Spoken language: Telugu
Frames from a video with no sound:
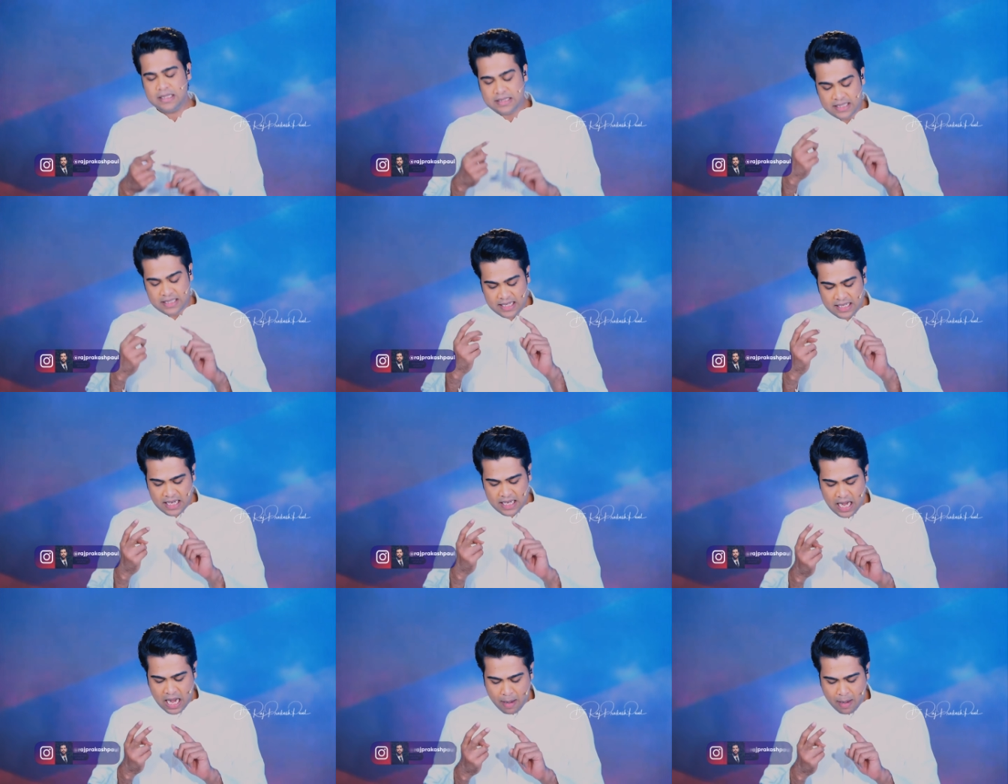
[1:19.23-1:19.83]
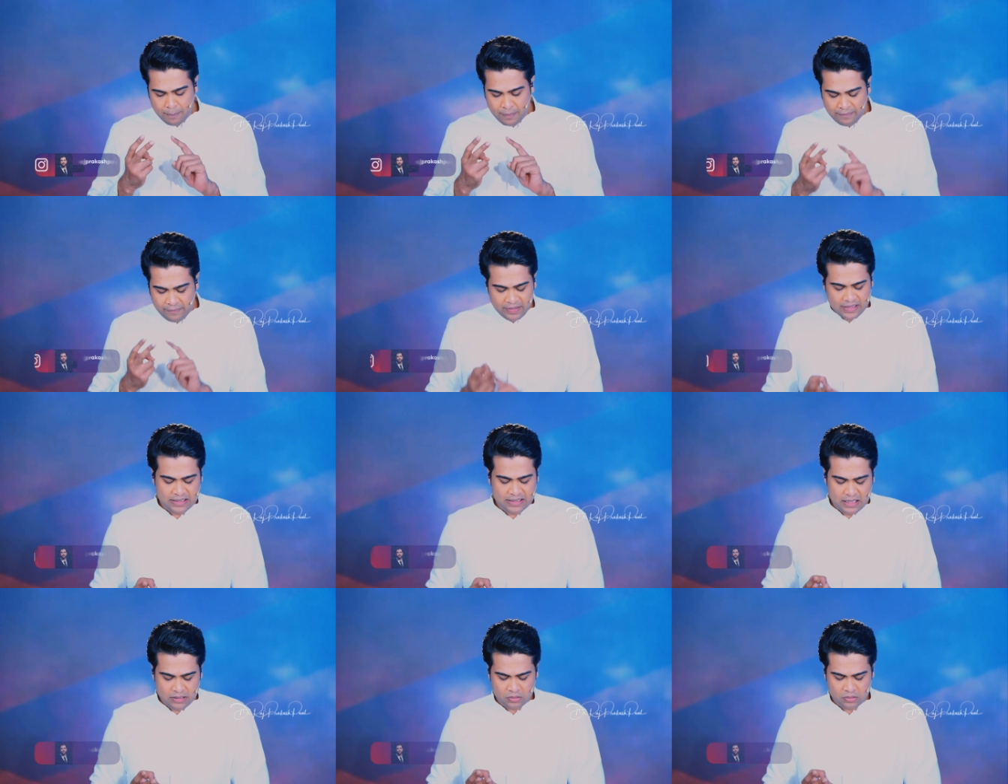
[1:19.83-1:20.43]
శరీర
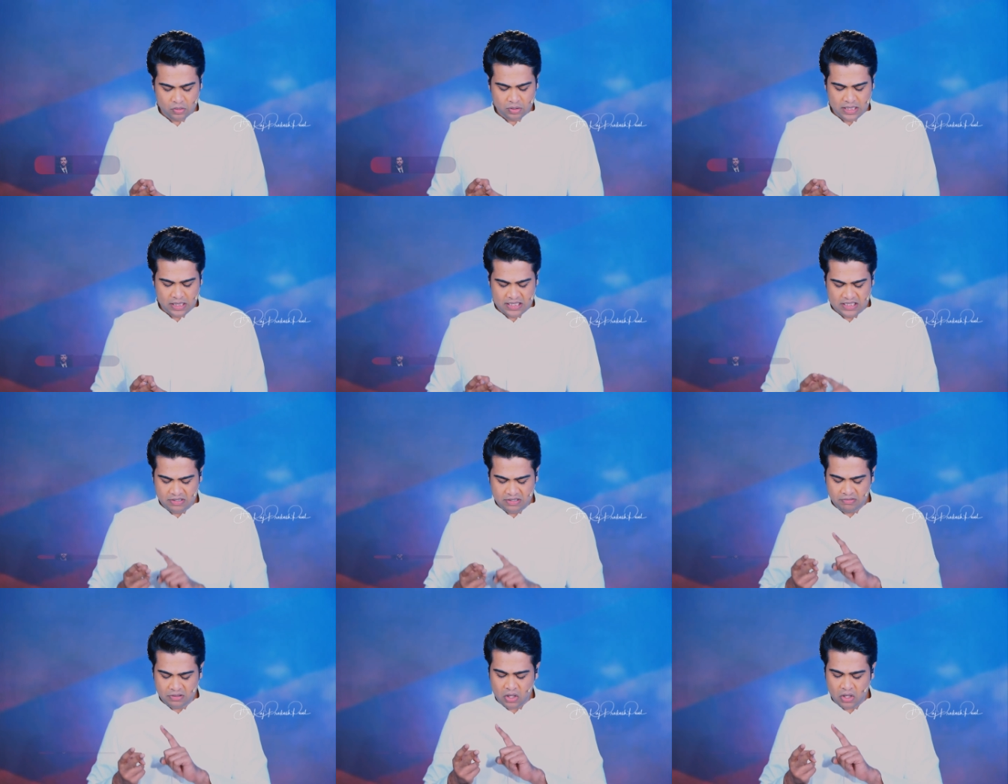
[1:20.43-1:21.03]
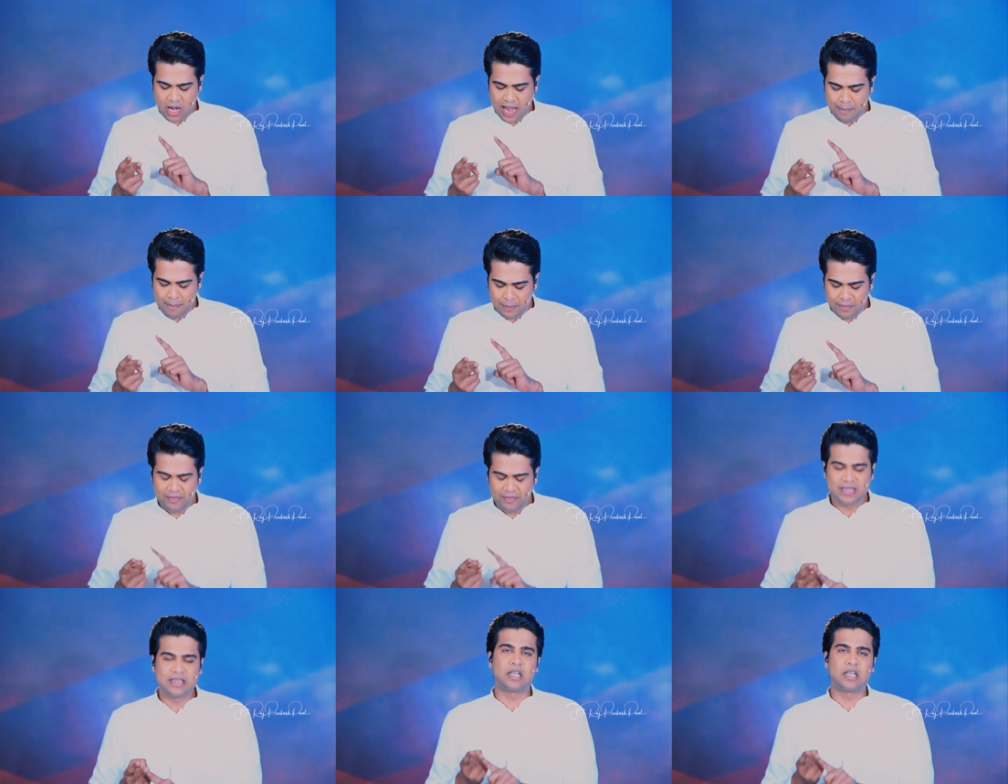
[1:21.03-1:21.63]
అపవిత్రత ఉందా జీవితంలో
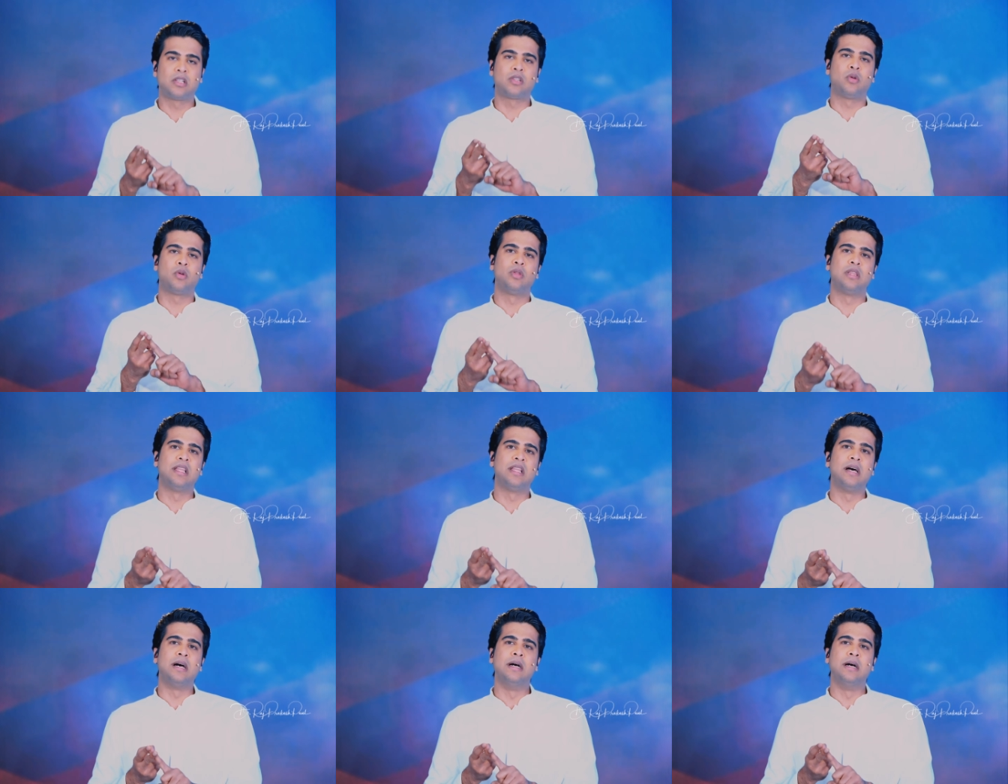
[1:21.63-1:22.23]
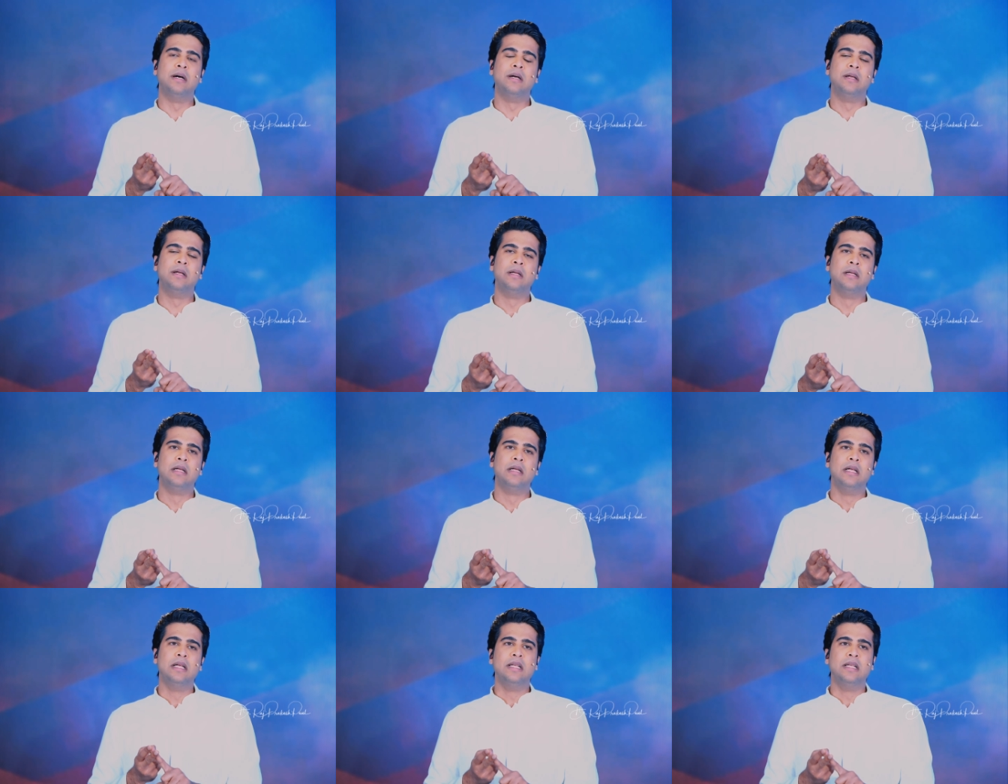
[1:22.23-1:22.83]
అపవిత్రత ఉందా
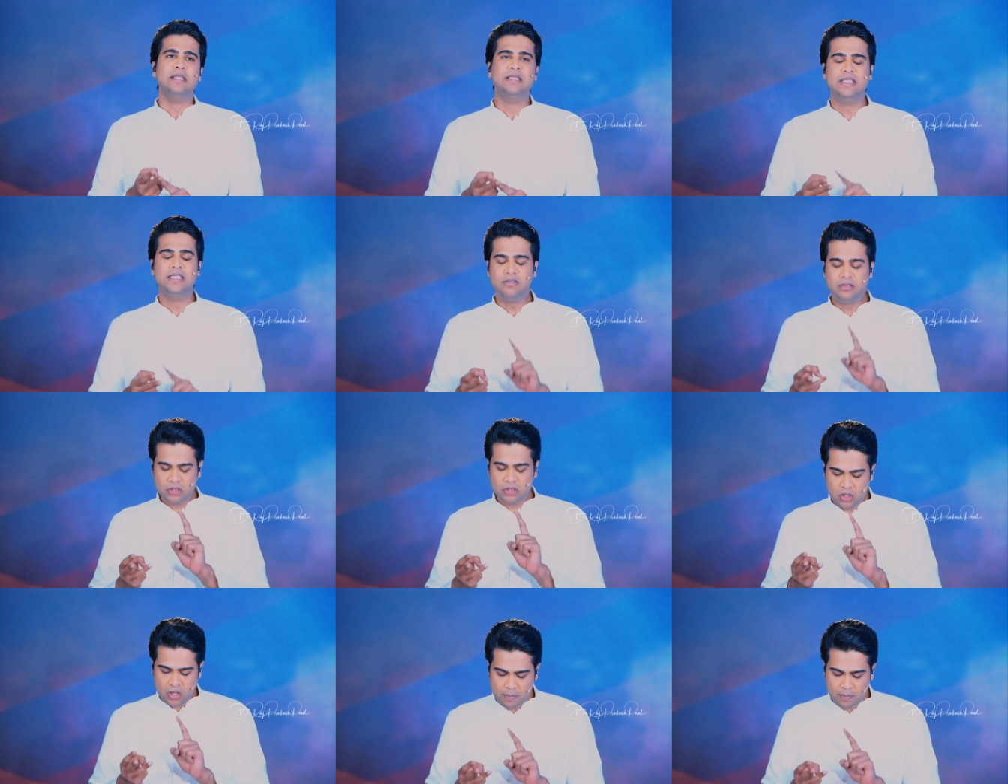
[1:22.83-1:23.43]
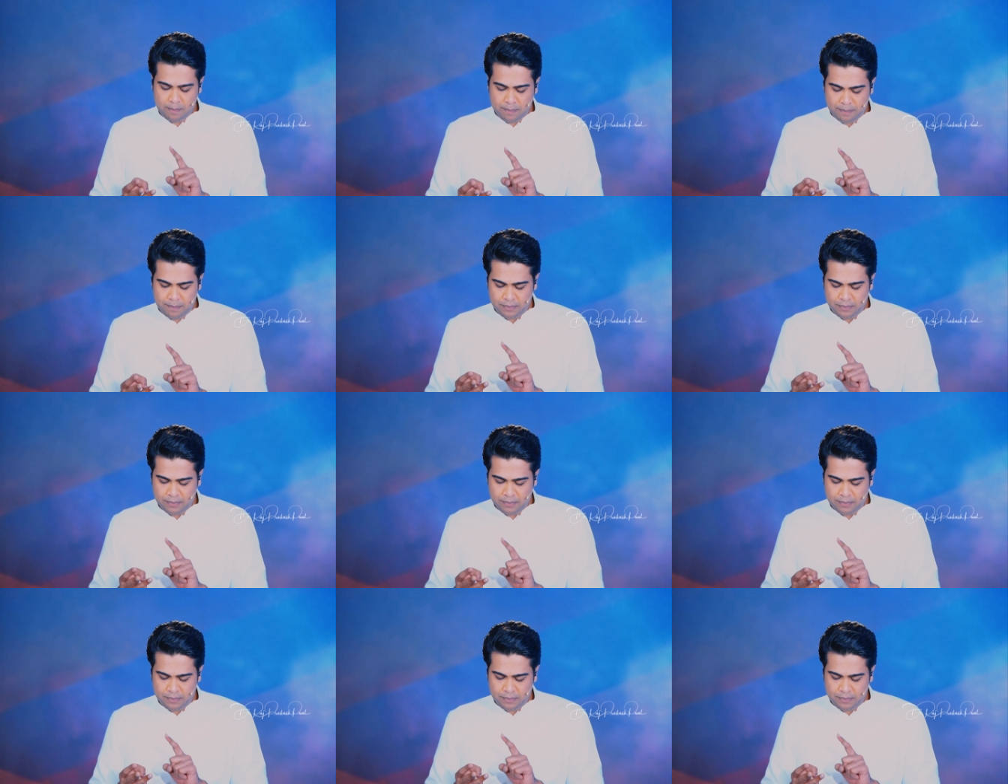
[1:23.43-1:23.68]
జీవితంలో